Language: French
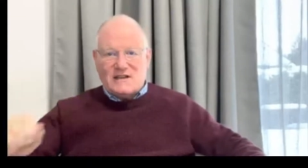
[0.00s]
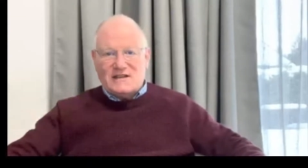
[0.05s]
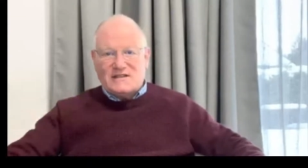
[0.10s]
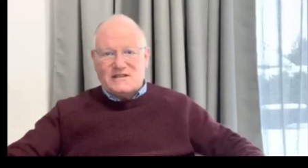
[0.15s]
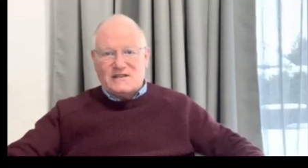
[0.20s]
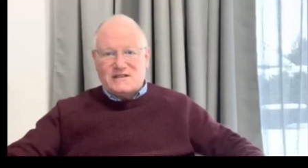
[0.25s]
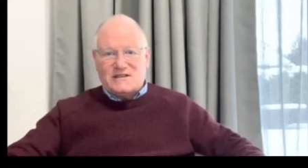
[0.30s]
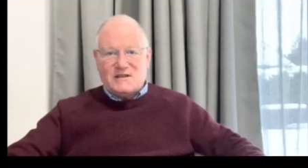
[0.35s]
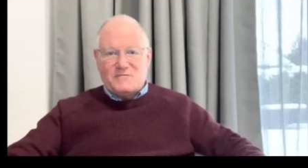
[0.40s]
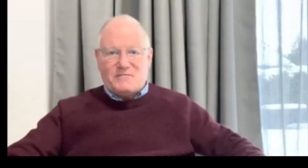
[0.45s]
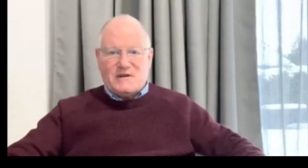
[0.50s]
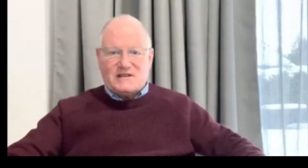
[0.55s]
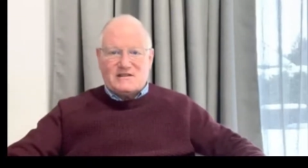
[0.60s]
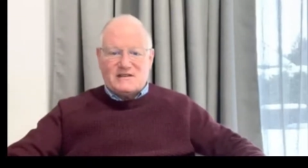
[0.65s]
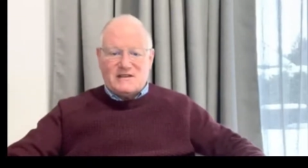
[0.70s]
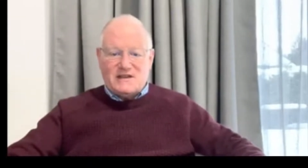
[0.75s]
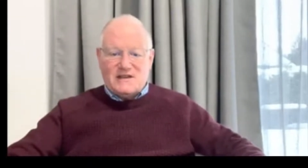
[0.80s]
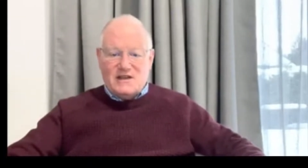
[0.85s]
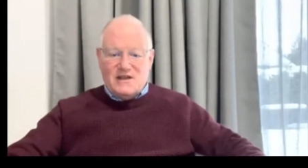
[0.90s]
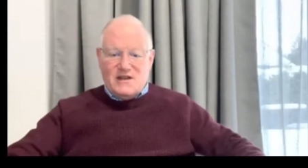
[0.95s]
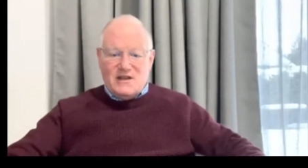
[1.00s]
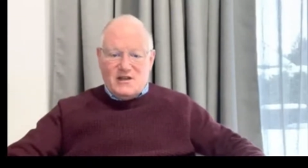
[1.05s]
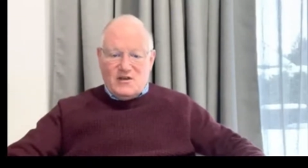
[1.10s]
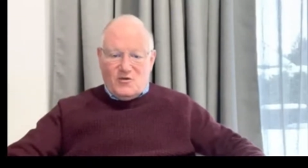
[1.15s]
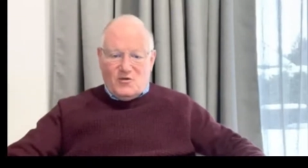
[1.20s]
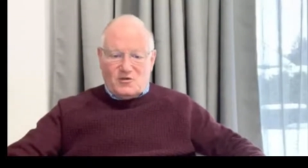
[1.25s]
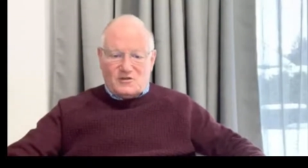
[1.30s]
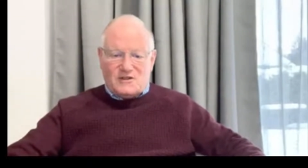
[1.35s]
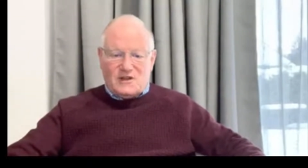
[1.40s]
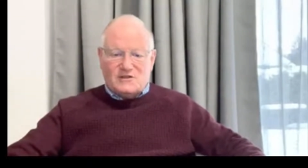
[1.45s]
Qu'est-ce qui s'est passé
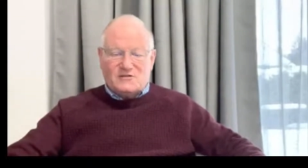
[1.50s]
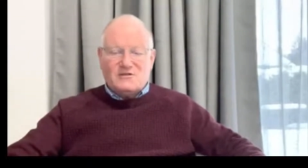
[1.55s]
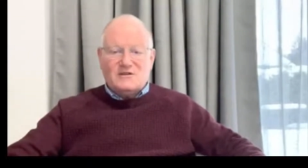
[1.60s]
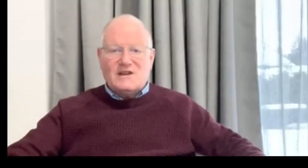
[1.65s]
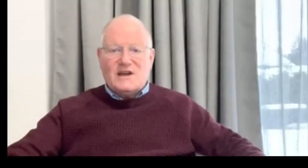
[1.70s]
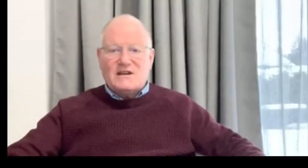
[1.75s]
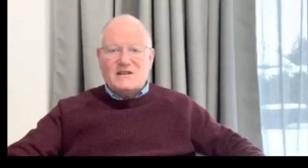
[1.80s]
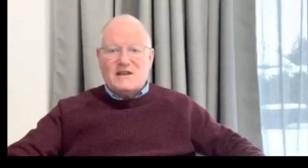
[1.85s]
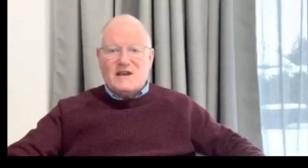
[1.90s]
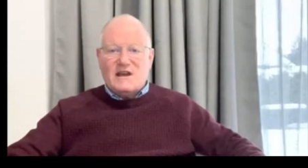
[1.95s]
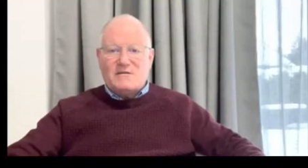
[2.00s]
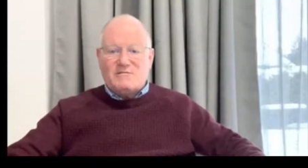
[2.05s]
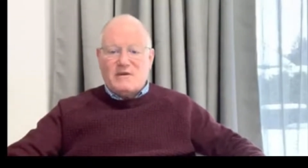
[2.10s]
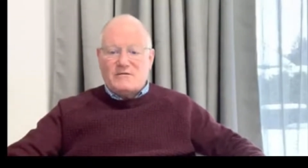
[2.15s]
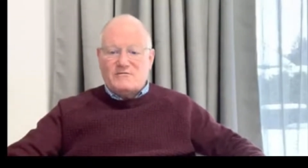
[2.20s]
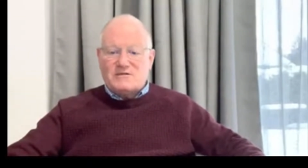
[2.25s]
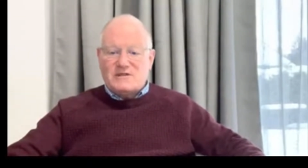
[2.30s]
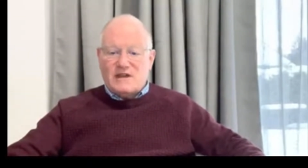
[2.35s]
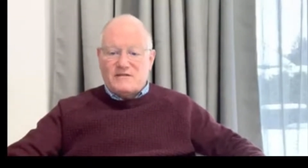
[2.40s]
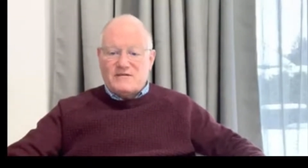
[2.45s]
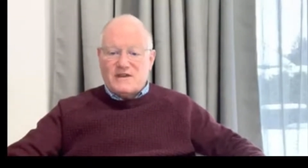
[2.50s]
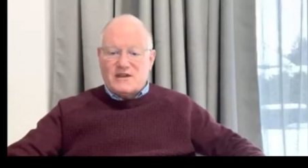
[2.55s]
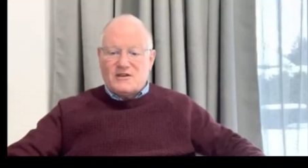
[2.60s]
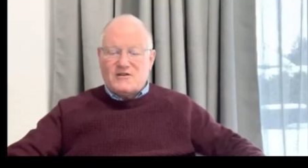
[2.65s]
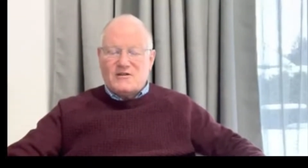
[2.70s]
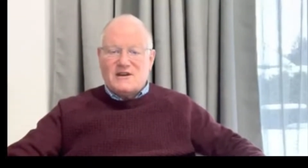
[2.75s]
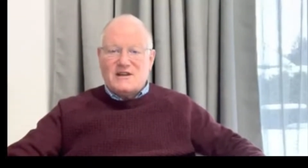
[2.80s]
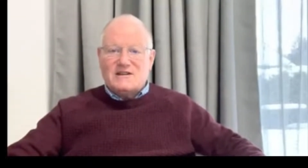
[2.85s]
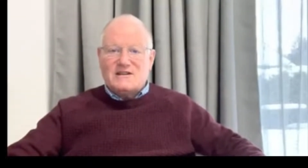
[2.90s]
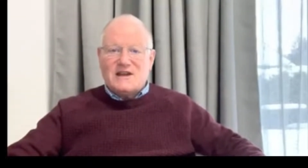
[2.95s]
au temps de Daniel ben, Vous savez
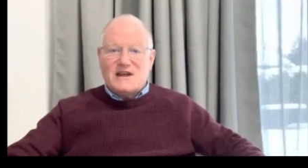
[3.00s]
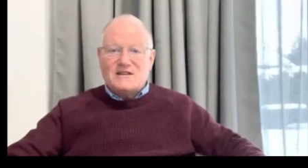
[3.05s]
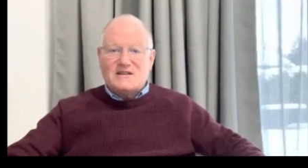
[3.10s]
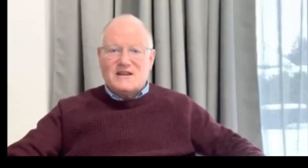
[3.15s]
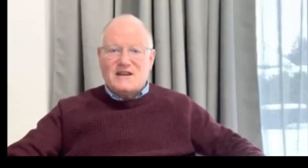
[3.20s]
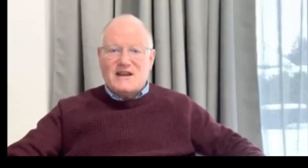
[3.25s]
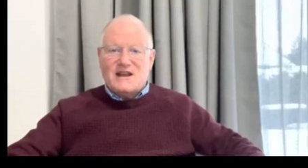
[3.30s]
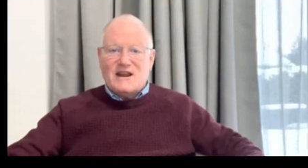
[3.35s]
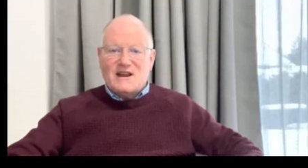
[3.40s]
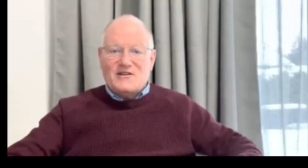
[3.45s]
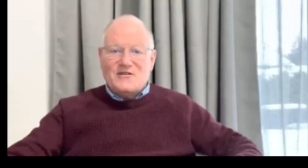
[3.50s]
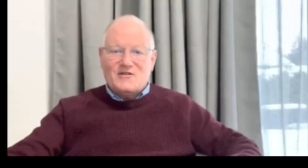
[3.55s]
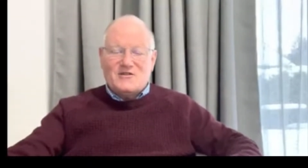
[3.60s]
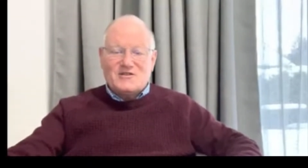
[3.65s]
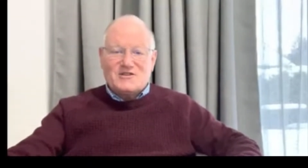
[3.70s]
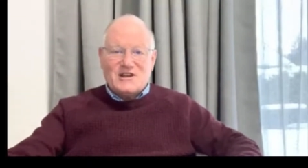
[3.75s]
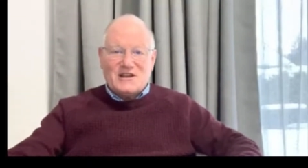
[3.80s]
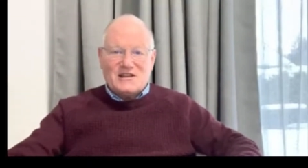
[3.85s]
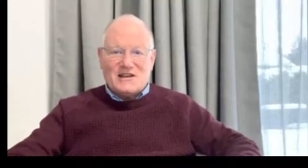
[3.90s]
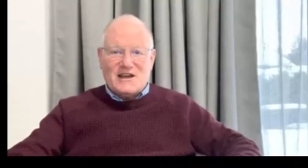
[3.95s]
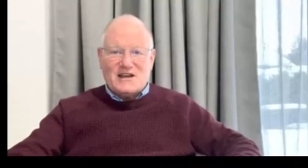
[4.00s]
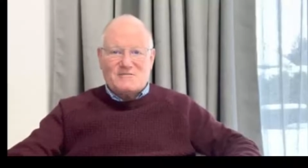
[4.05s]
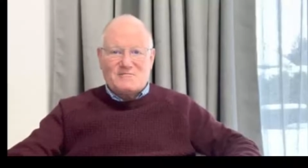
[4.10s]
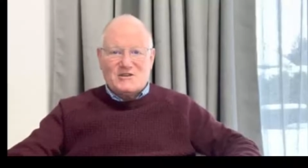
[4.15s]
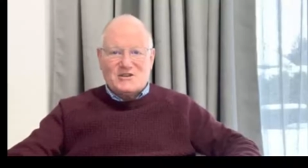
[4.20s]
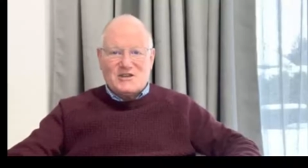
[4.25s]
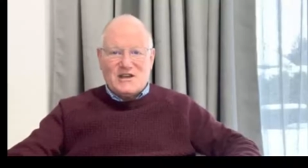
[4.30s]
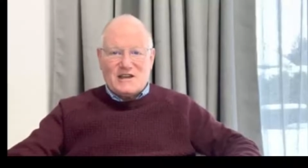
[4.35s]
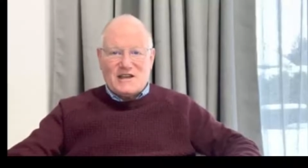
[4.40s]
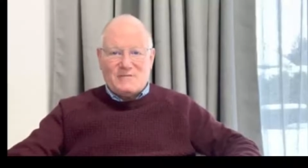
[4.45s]
que les Daniel, euh, Shadrach,
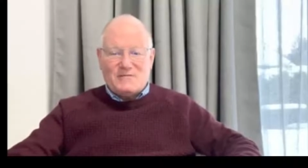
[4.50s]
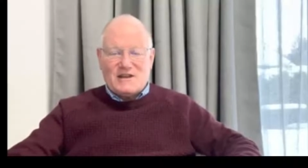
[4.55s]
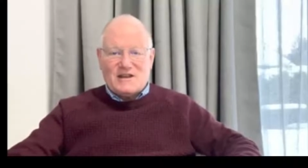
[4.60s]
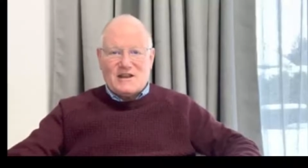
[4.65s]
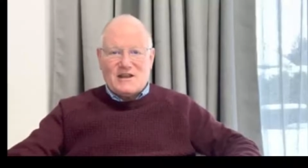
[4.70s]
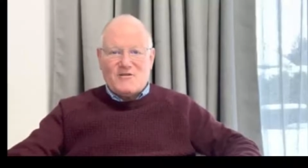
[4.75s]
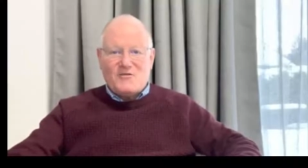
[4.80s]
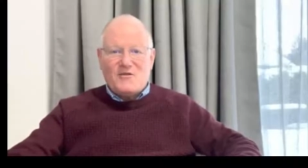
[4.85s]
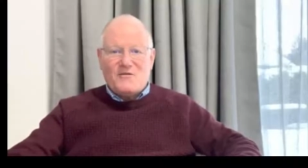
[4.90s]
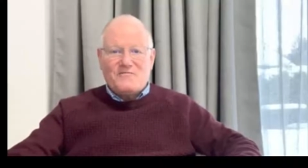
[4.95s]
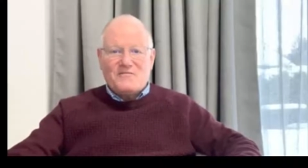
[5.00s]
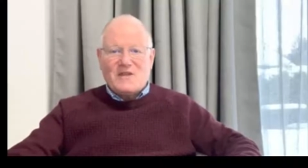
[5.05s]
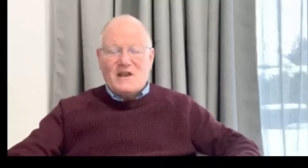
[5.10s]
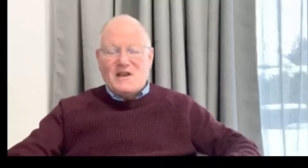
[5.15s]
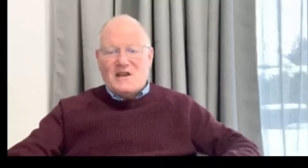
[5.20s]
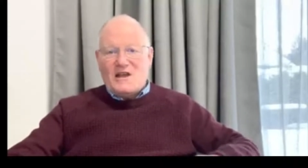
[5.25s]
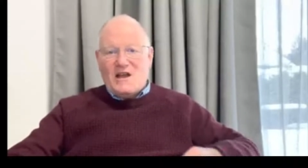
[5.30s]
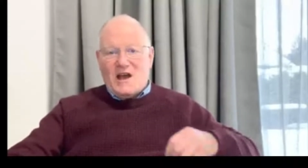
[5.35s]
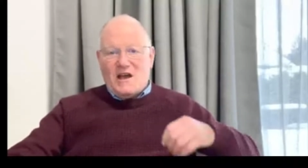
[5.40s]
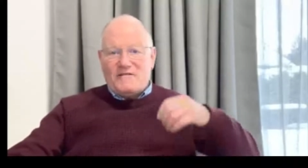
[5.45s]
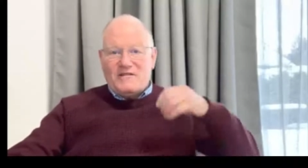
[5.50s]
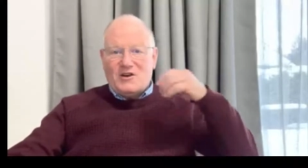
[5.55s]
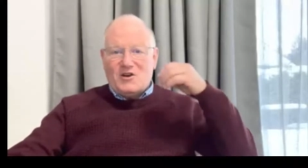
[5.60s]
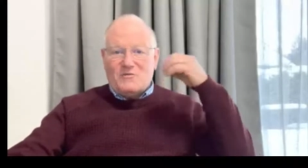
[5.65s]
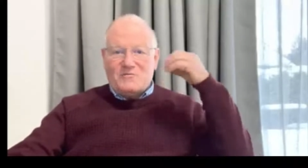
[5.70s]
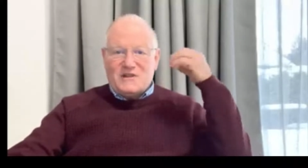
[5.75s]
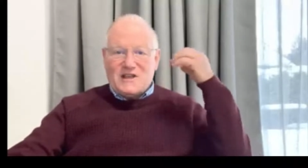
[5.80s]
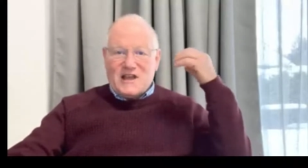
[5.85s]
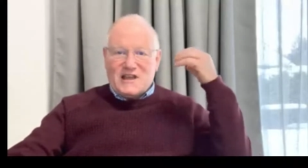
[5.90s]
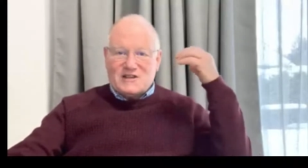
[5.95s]
Meshach, Abednego avaient
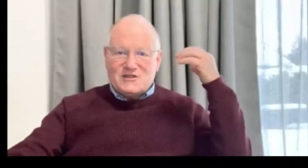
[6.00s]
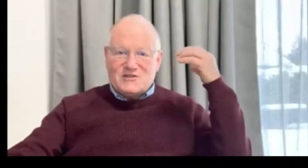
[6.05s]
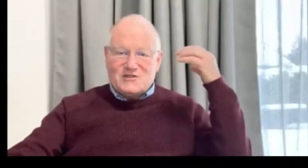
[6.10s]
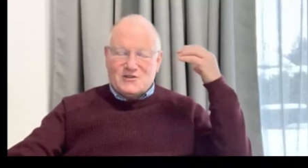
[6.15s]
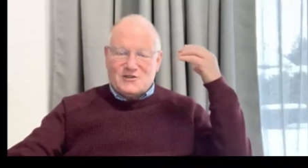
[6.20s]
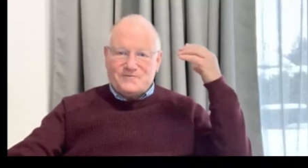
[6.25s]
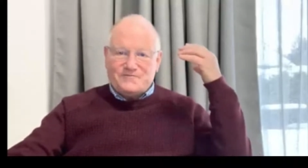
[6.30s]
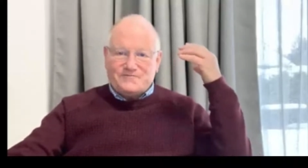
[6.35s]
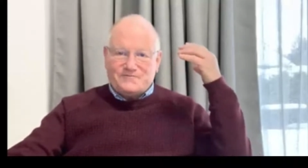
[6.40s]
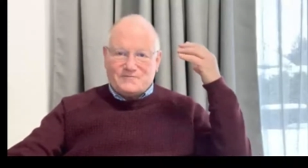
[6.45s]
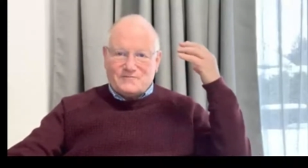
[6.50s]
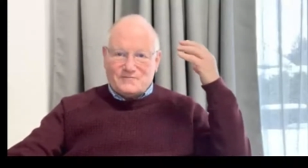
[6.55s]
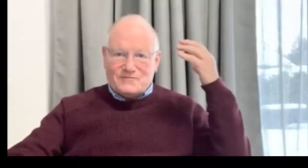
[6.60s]
l'obligation